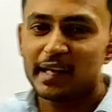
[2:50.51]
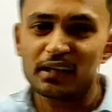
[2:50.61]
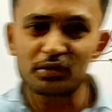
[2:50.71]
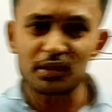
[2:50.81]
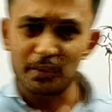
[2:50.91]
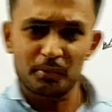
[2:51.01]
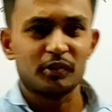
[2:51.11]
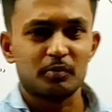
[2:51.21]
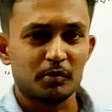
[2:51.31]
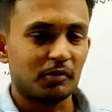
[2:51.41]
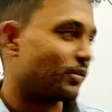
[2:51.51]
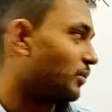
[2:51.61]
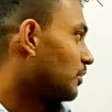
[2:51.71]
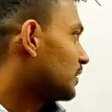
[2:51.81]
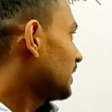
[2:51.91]
এটা হচ্ছে বিপরীত
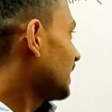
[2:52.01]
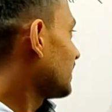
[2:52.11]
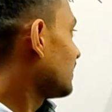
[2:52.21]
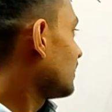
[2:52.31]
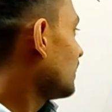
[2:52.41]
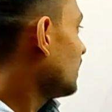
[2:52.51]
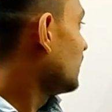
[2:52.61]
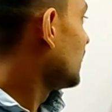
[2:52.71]
পরিবর্তন অর্থাৎ এক্স এর